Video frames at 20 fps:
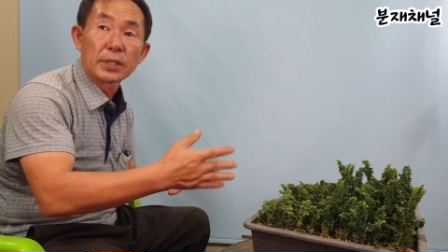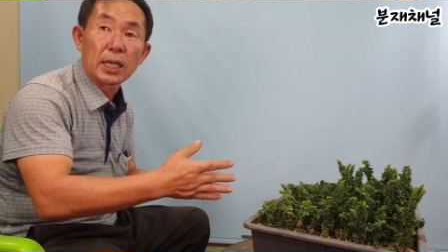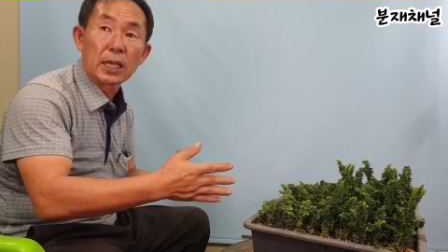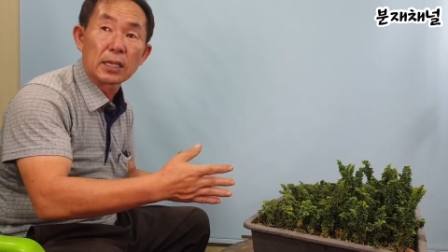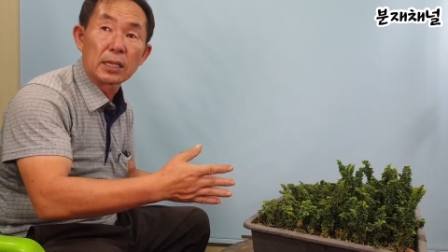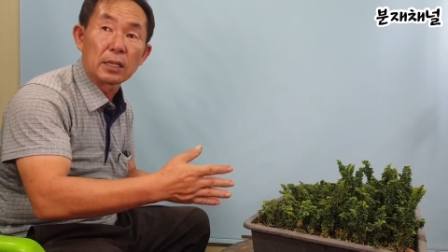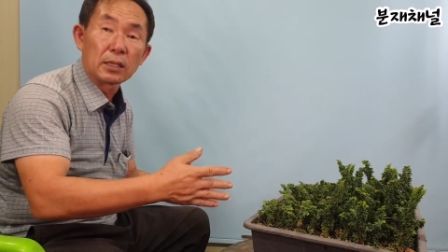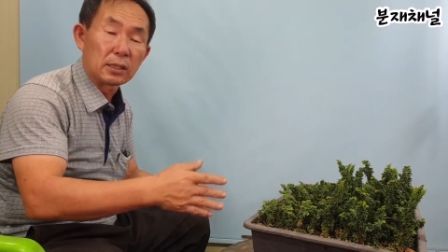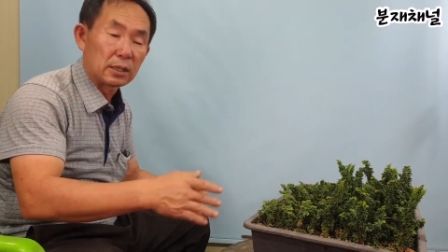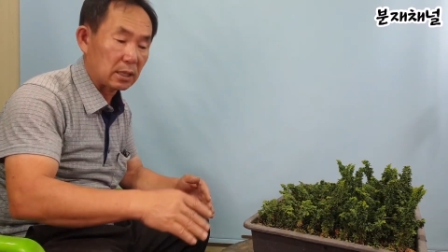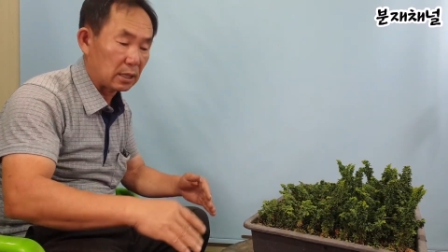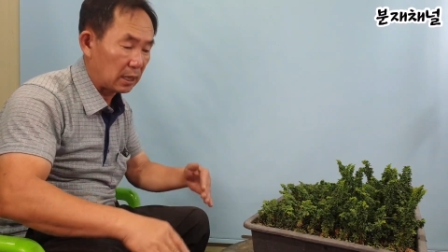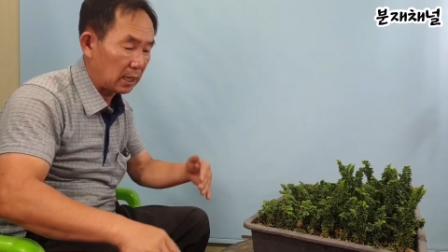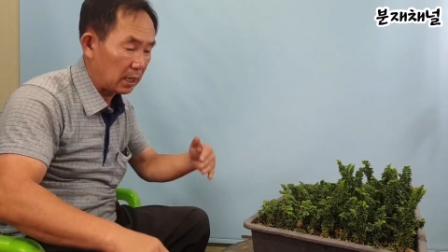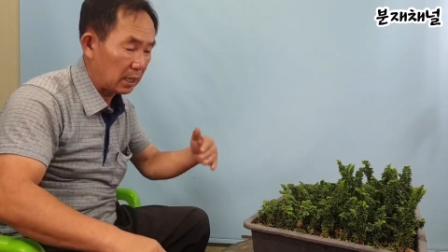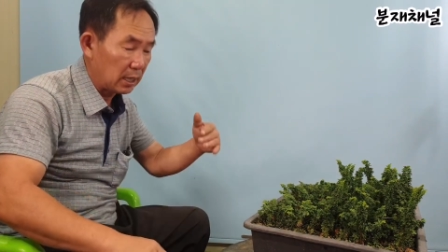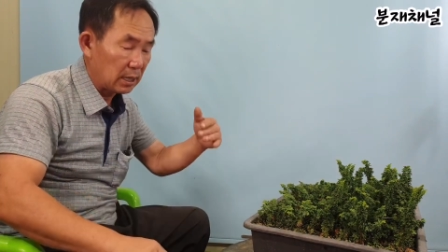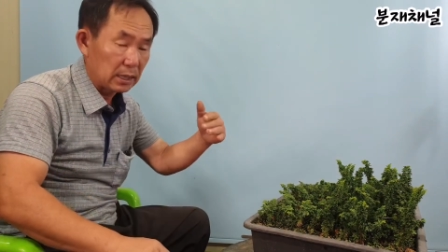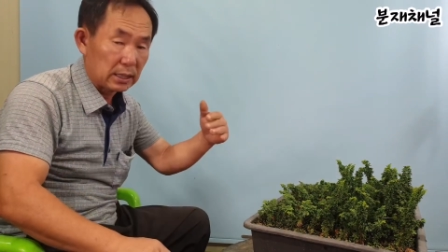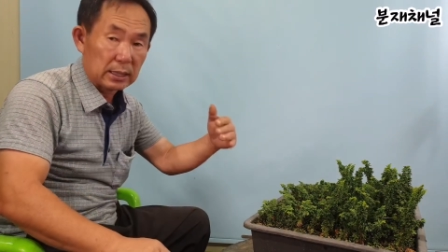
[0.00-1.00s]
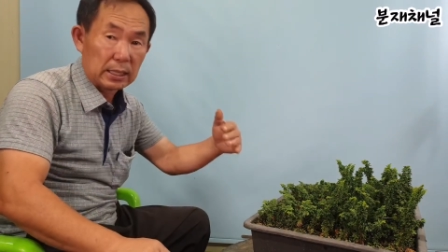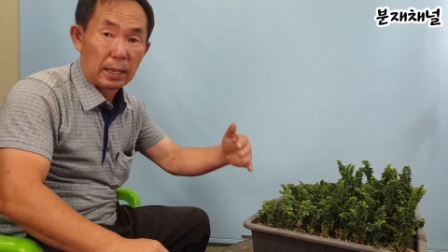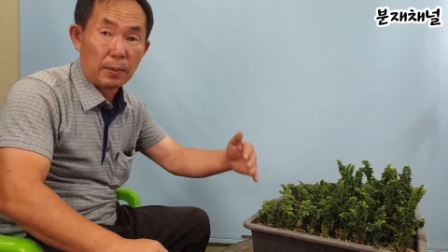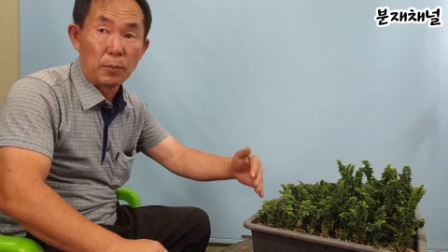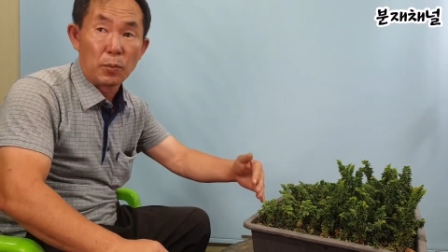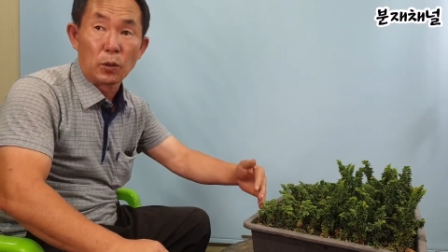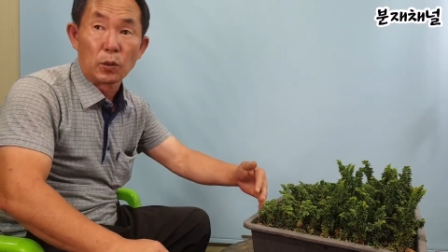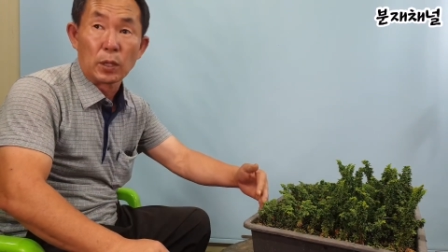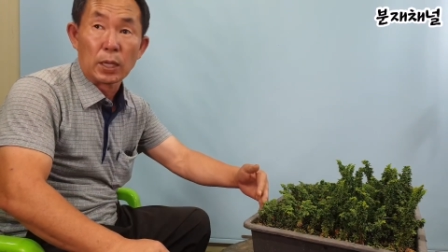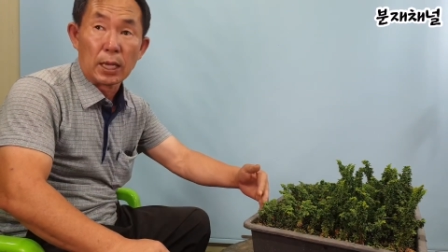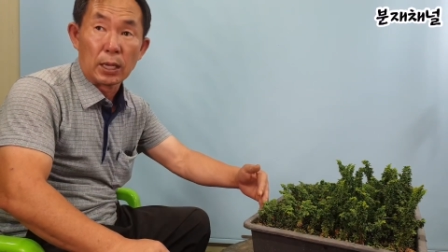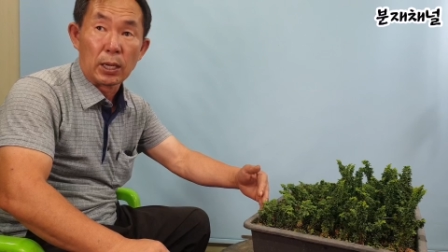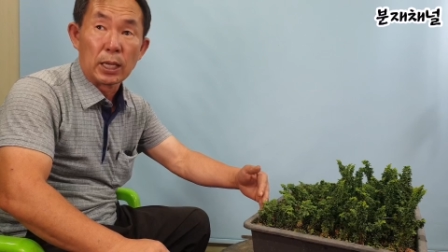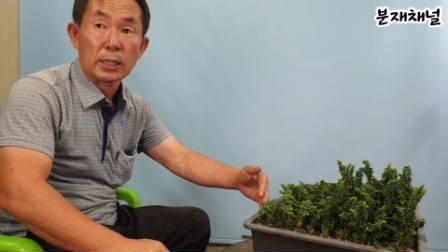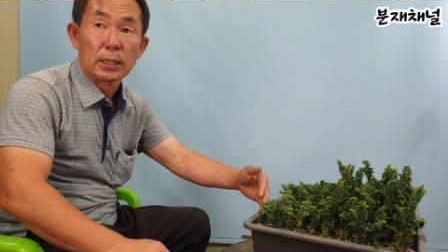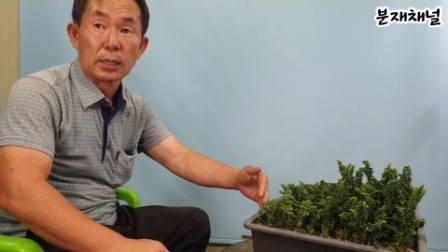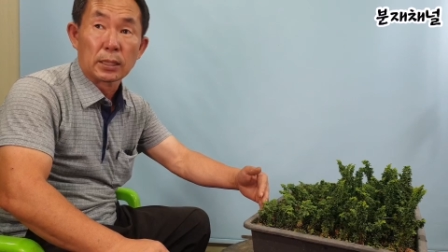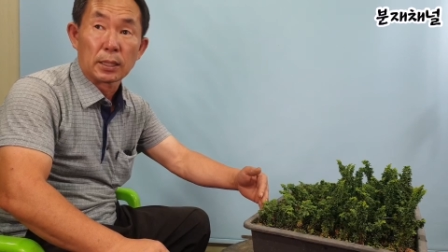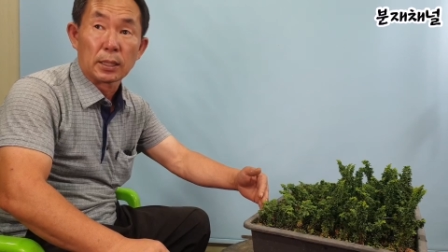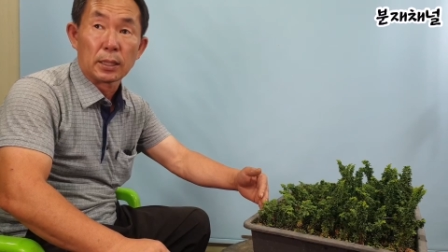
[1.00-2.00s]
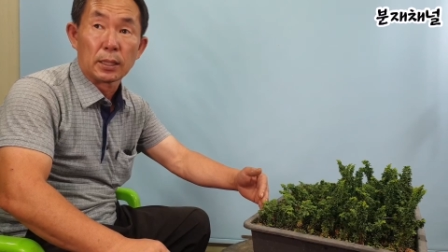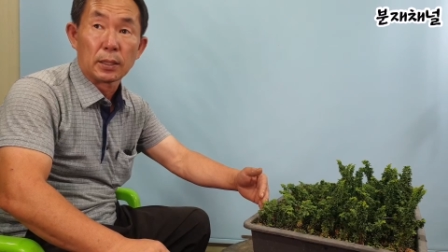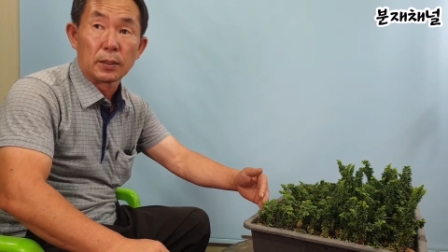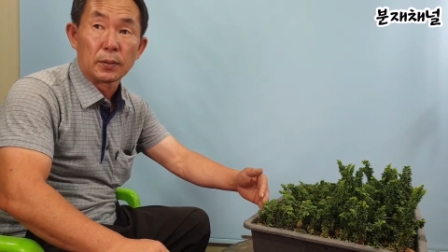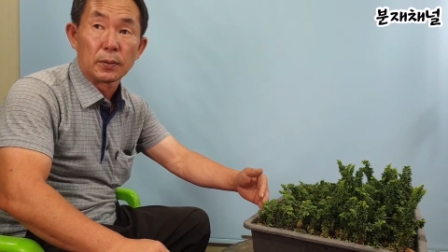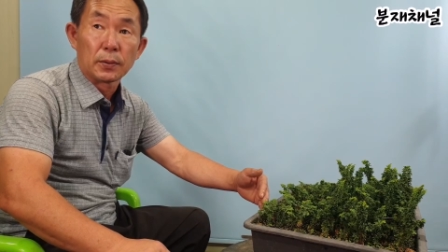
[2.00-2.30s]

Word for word: 4년 전에 삽목을 해놨을 거예요.